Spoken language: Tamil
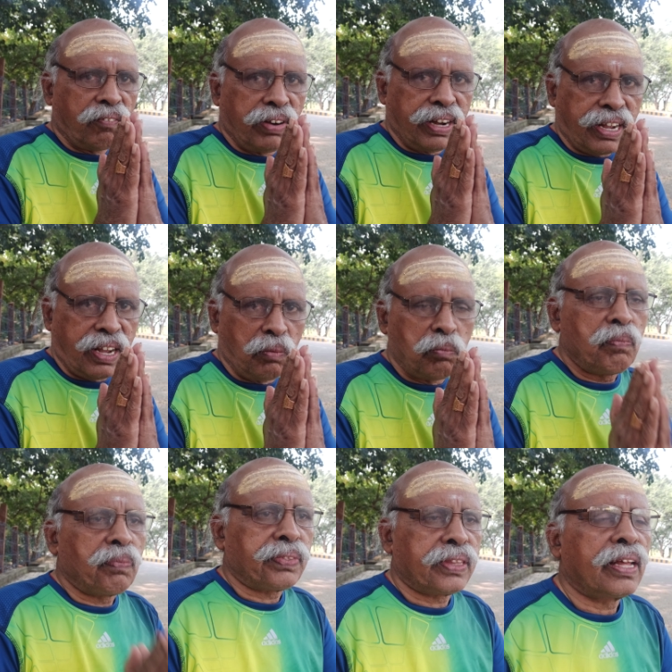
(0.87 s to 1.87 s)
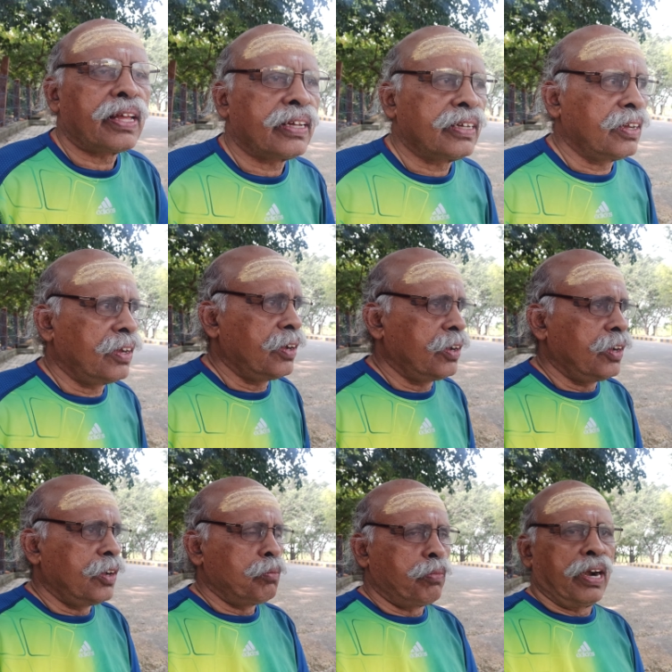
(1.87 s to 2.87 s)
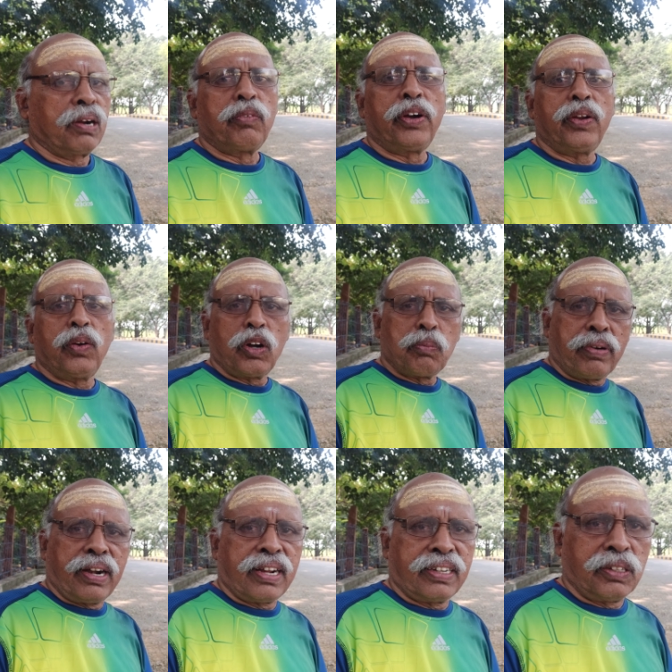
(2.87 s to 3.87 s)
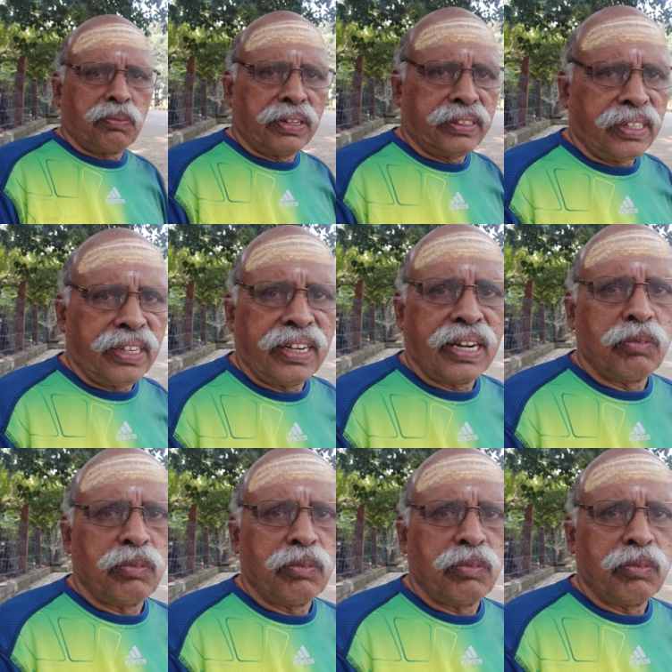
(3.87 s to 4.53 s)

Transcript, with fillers: வணக்கம் பழமொழியோடு பழகிறத பற்றி